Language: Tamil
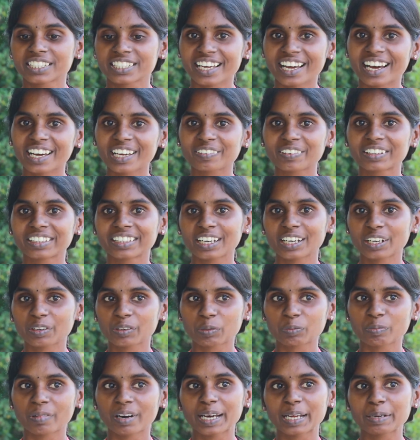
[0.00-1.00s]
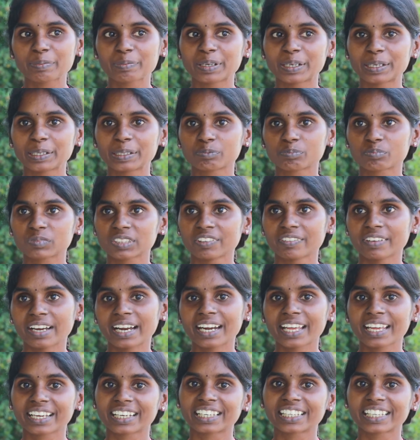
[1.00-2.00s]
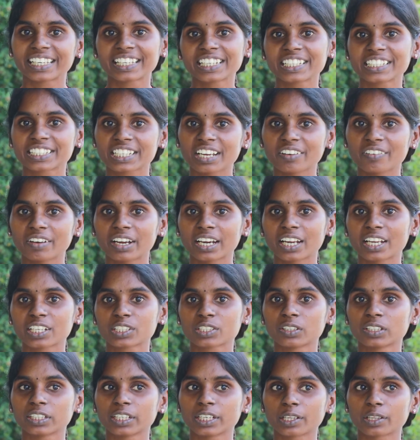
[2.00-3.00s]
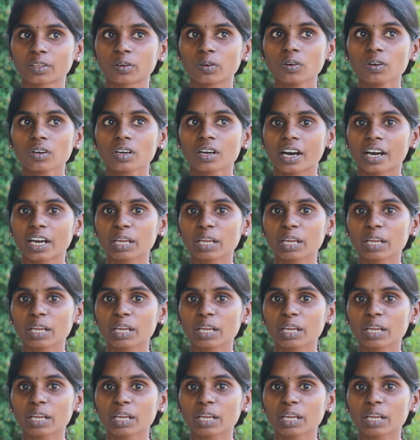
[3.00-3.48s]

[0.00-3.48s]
சார் வந்தால் ஒரு மாதிரி பண் வேணாம் எங்களுக்கு இங்கிலீஷில் வேணாம்னு சொல்லியிருந்தோம்